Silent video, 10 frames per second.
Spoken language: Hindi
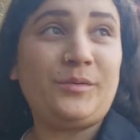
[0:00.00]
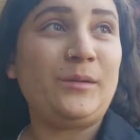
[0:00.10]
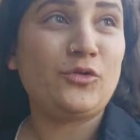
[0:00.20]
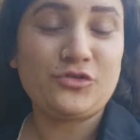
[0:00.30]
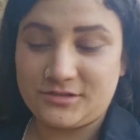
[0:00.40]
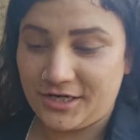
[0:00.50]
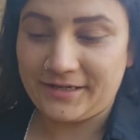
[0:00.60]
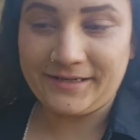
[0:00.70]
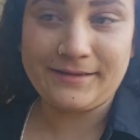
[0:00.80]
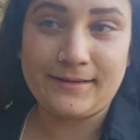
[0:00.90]
तो अभी हम लोग
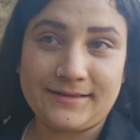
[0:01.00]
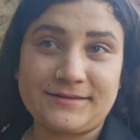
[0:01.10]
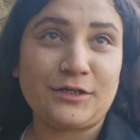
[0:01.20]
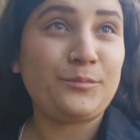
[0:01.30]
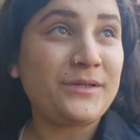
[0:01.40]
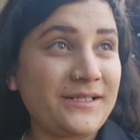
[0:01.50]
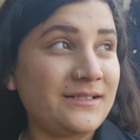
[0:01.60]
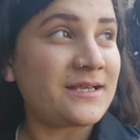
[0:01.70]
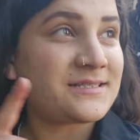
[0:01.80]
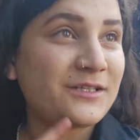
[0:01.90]
जा रहे हैं घर की तरफ बट
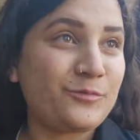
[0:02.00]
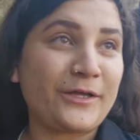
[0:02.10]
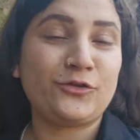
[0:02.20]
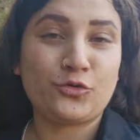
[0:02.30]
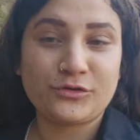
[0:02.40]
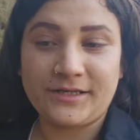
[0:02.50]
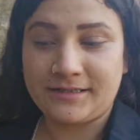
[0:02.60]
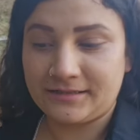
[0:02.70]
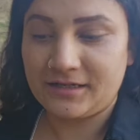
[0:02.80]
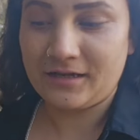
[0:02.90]
इन हसीन वादियों को
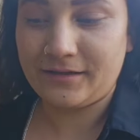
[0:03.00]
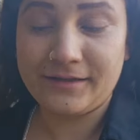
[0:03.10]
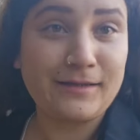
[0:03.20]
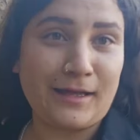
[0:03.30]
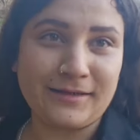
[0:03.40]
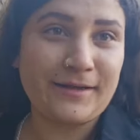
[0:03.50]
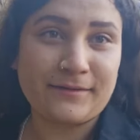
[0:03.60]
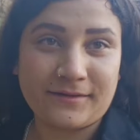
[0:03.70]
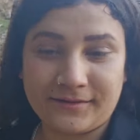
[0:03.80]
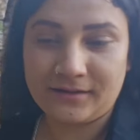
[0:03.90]
देखकर ना एक गाना
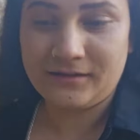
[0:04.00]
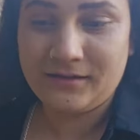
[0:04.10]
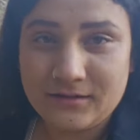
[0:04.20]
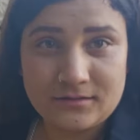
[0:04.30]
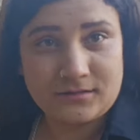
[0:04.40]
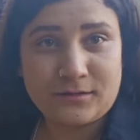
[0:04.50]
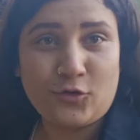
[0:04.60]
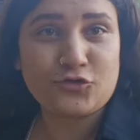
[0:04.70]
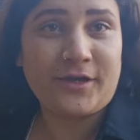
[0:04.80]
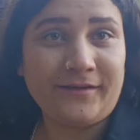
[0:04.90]
याद आ गया आ,
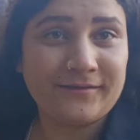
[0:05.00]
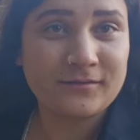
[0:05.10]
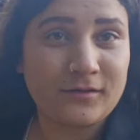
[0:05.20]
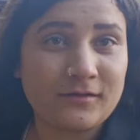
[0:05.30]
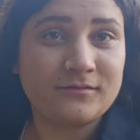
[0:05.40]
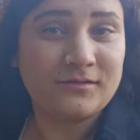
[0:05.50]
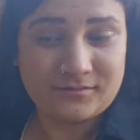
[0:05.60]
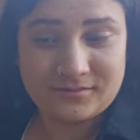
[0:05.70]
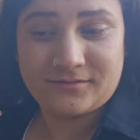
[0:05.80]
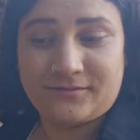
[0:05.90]
हो जाए हो
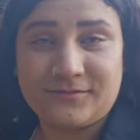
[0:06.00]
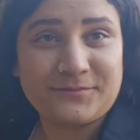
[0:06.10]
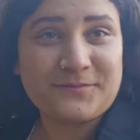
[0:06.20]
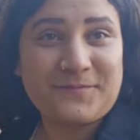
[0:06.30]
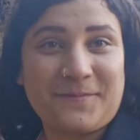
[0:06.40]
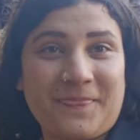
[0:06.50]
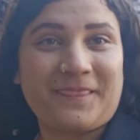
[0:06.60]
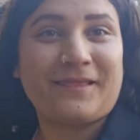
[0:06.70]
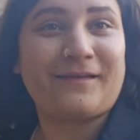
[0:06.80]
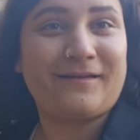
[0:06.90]
जाए
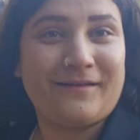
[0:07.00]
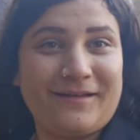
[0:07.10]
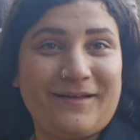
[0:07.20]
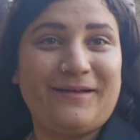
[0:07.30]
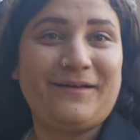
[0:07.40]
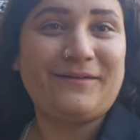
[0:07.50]
ये तो